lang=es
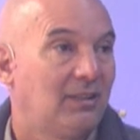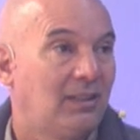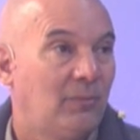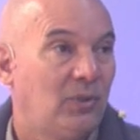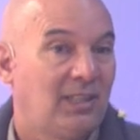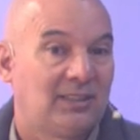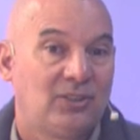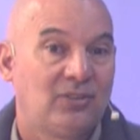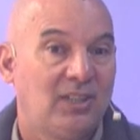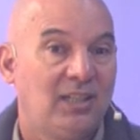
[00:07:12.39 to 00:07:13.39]

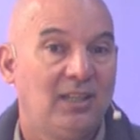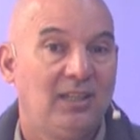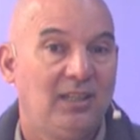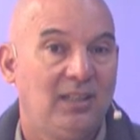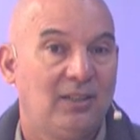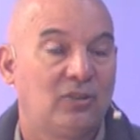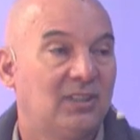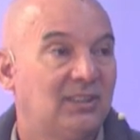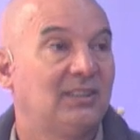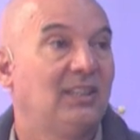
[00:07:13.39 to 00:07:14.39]
remuneración tiene y
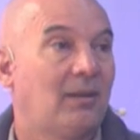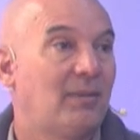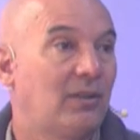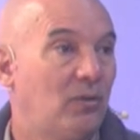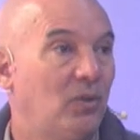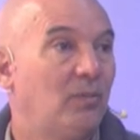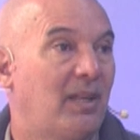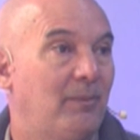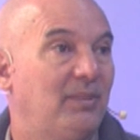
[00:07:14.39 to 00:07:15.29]
donde se sienta más cómodo para